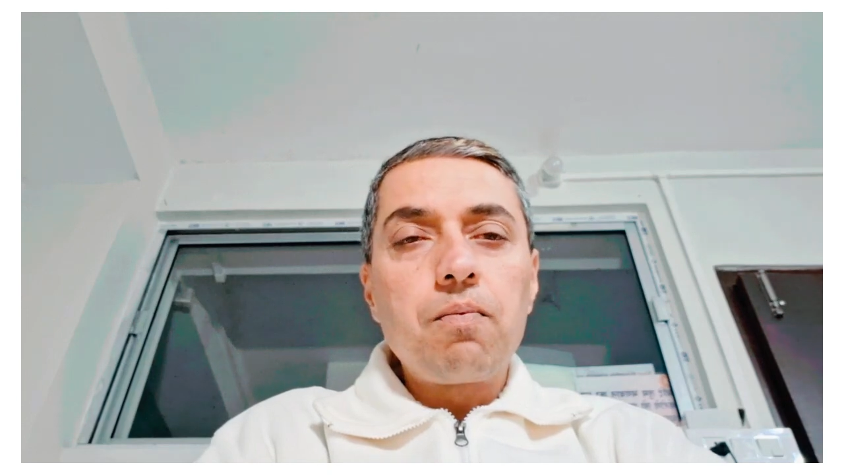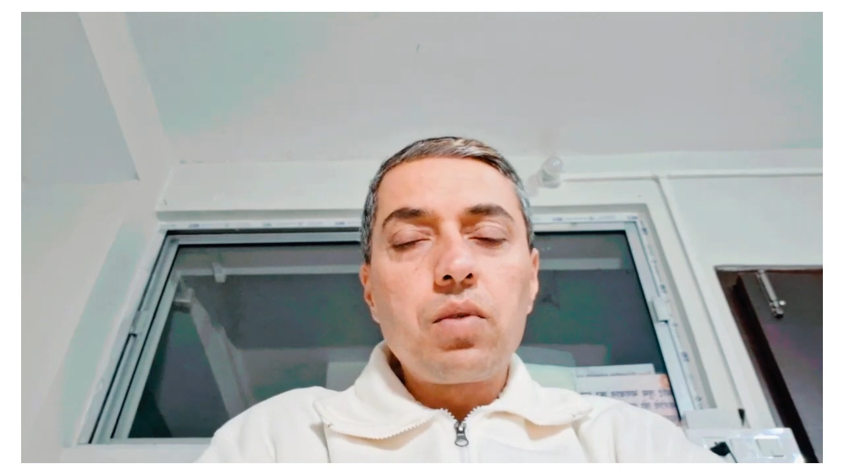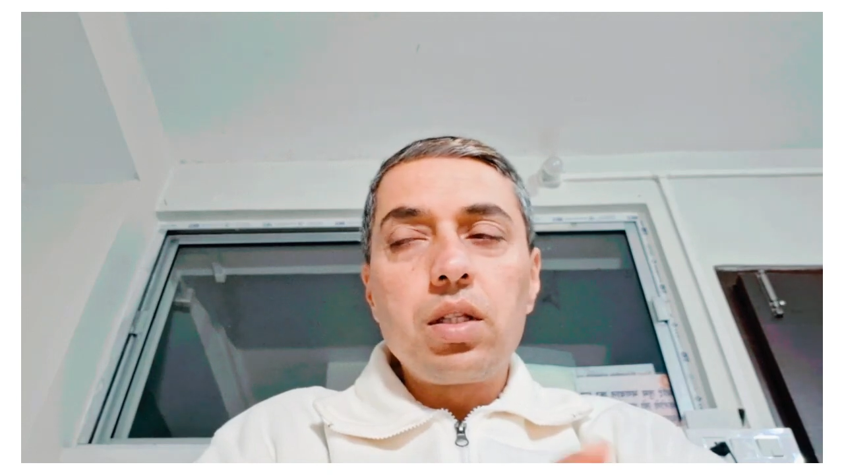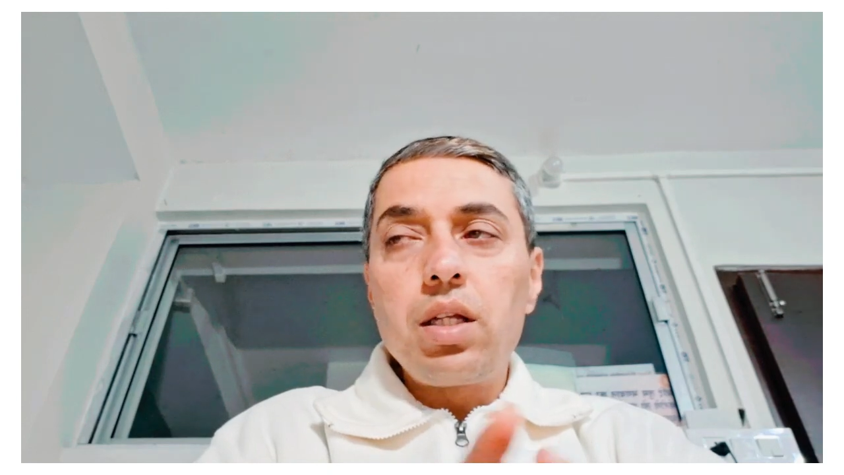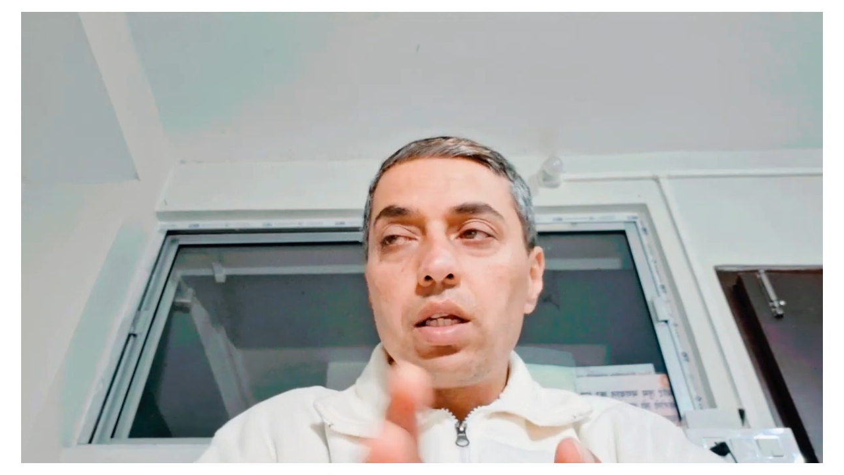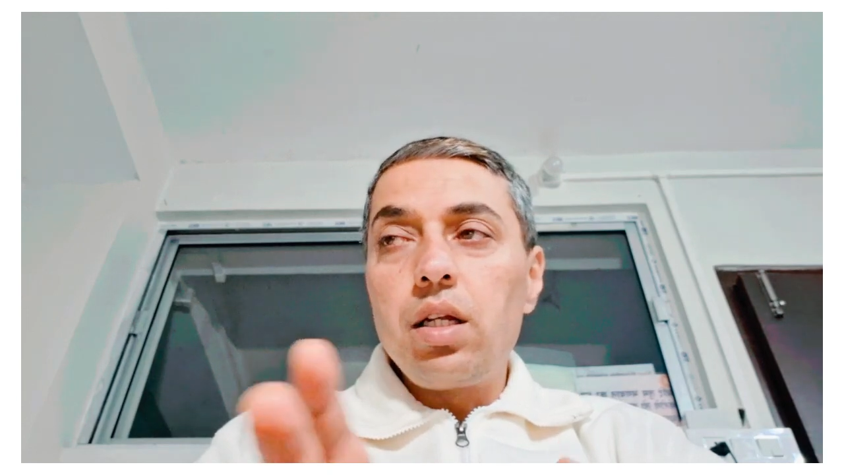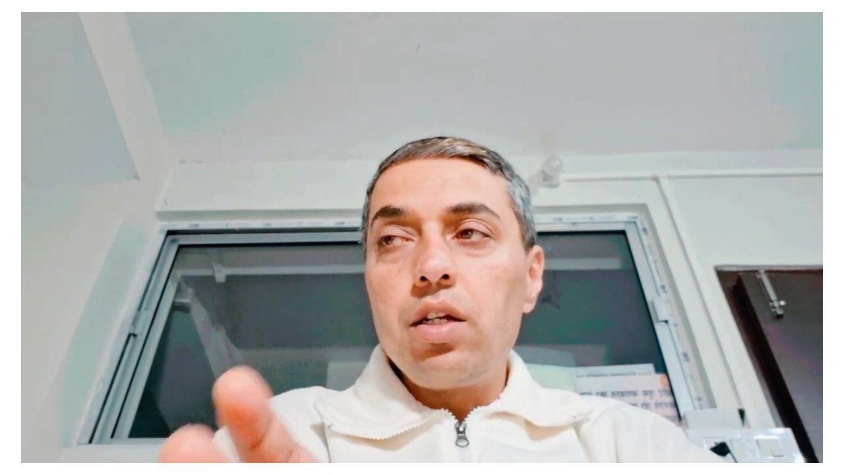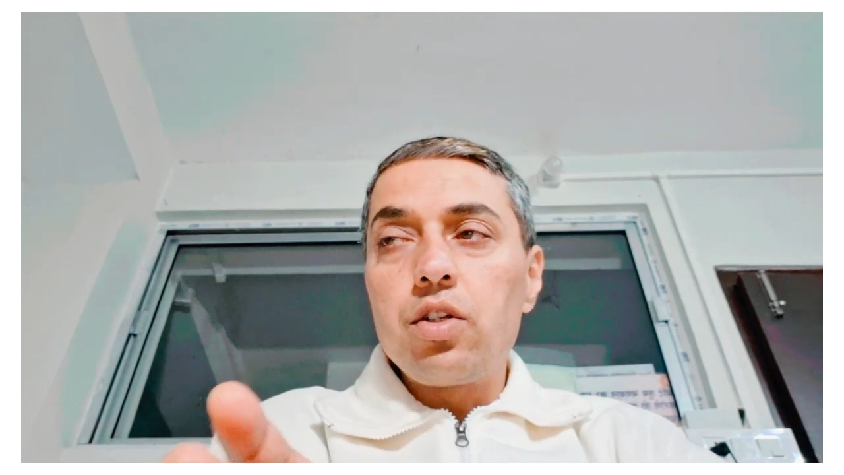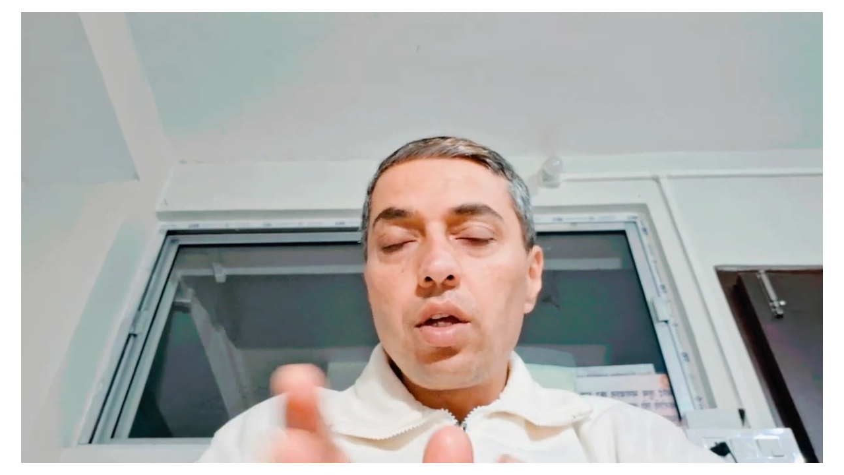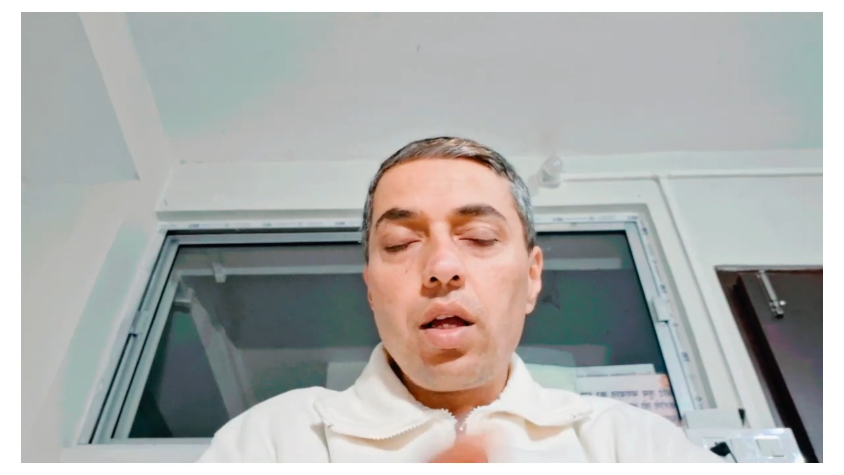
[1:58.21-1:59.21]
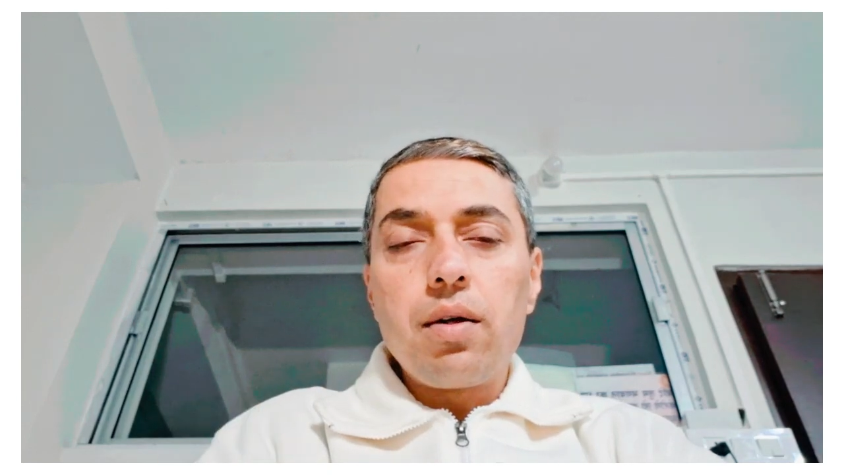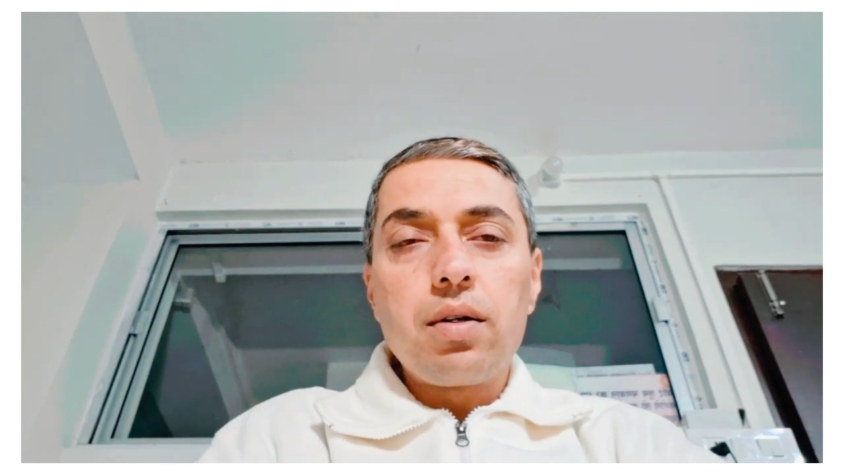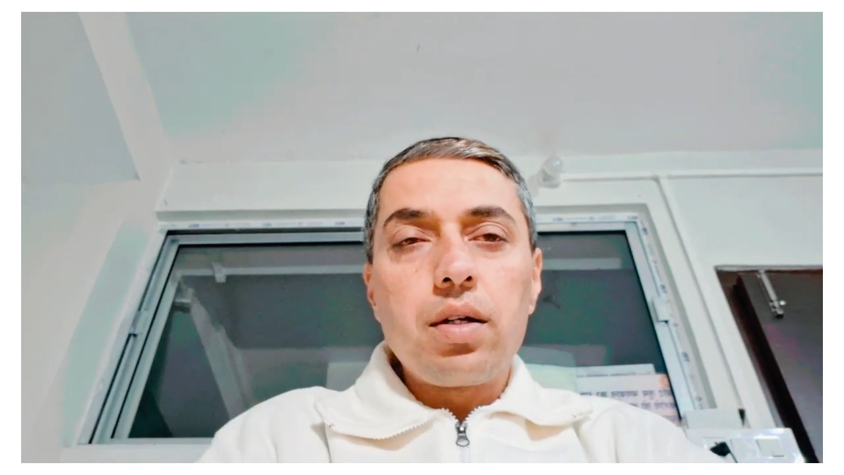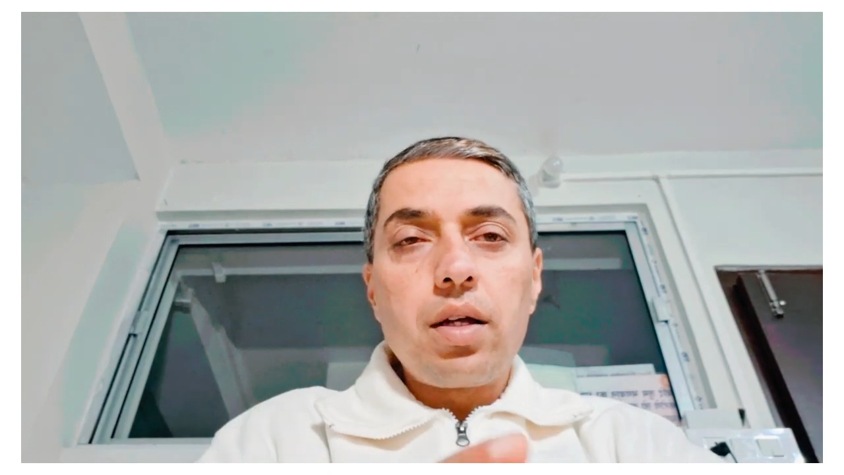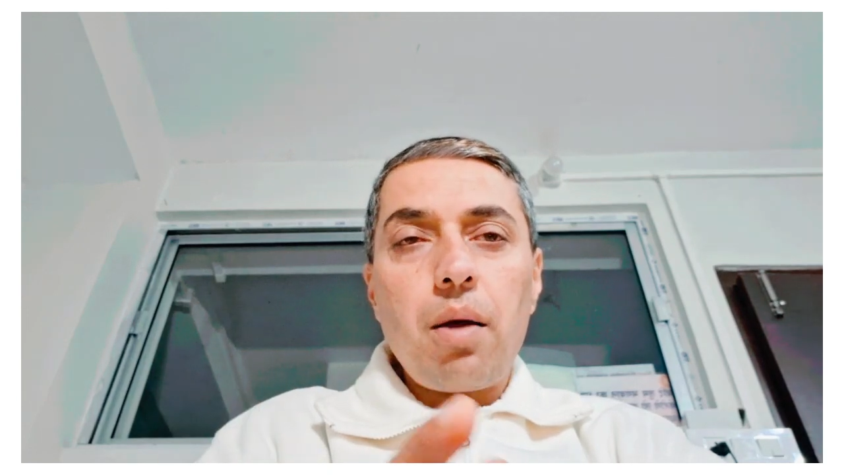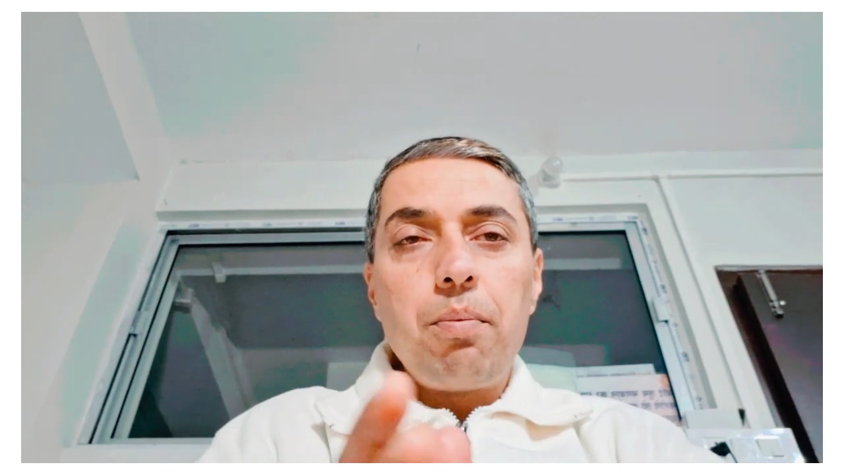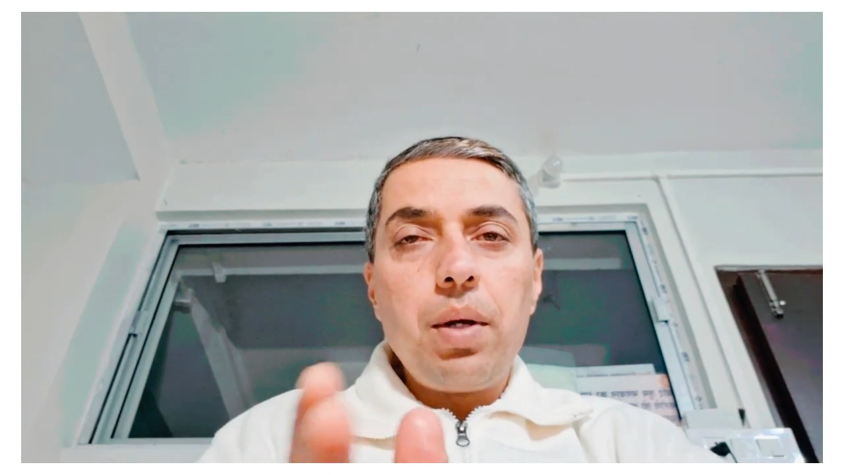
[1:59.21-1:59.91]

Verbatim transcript: कितने नीच हैं क्या